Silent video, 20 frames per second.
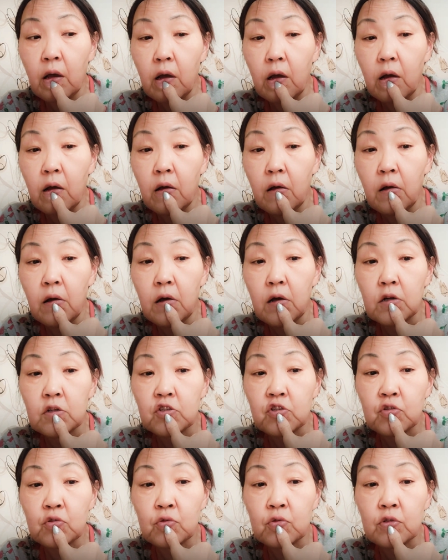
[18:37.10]
а,
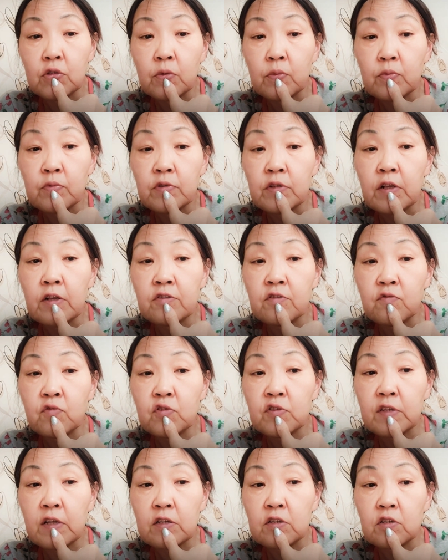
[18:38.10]
что это для него
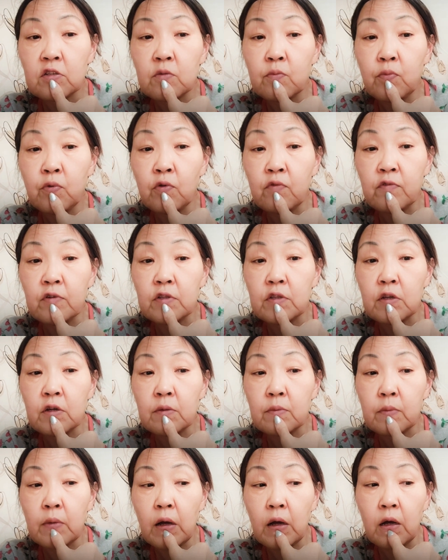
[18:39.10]
станет
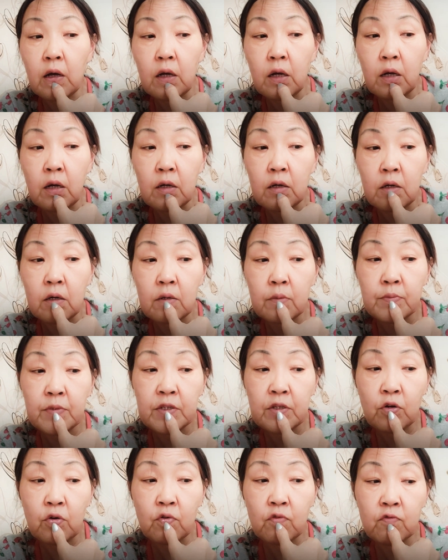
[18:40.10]
поводом а,
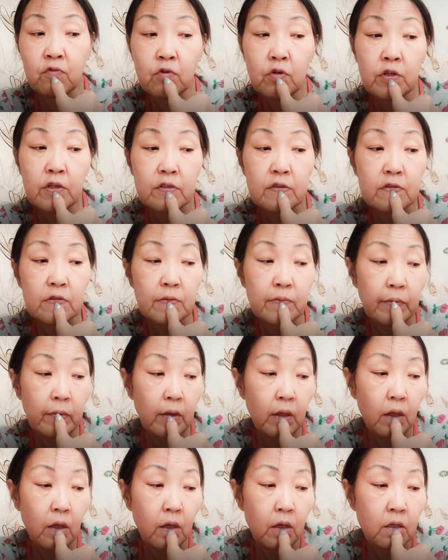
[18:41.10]
меня уволить,
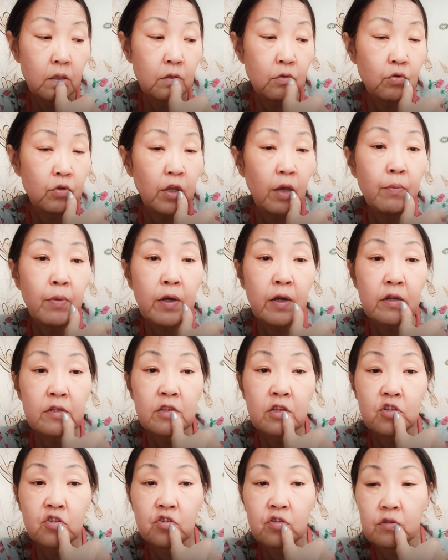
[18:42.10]
то я бы,
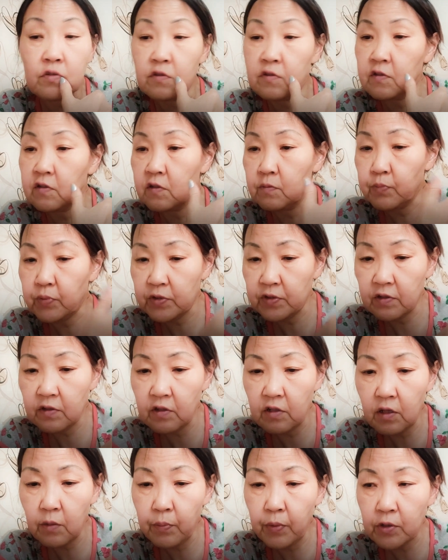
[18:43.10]
конечно,
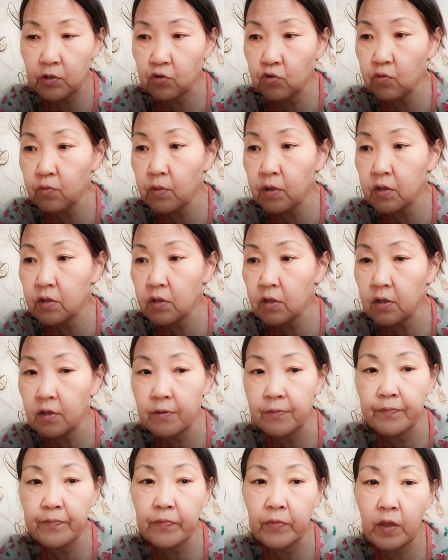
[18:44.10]
посидела,
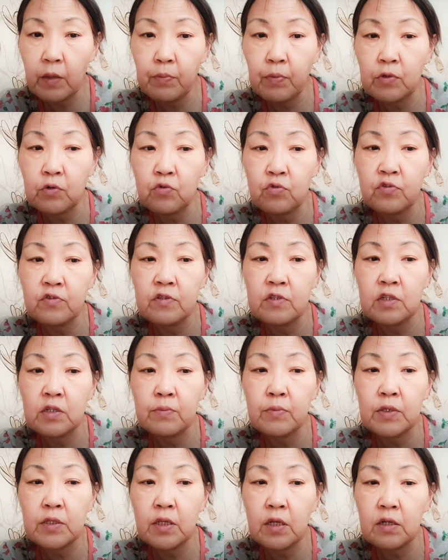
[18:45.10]
подумала, покрутила
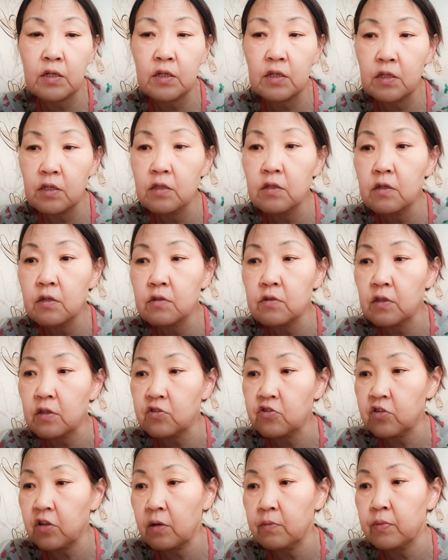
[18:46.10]
бы так и эдак,
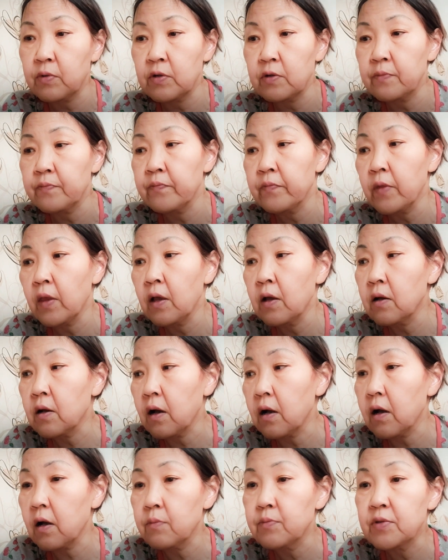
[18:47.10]
нашла бы,
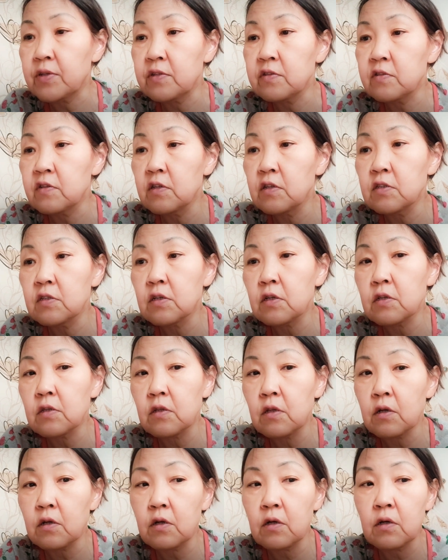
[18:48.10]
как объяснить
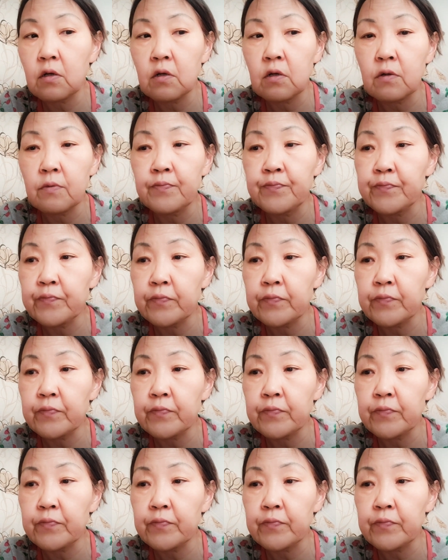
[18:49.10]
это,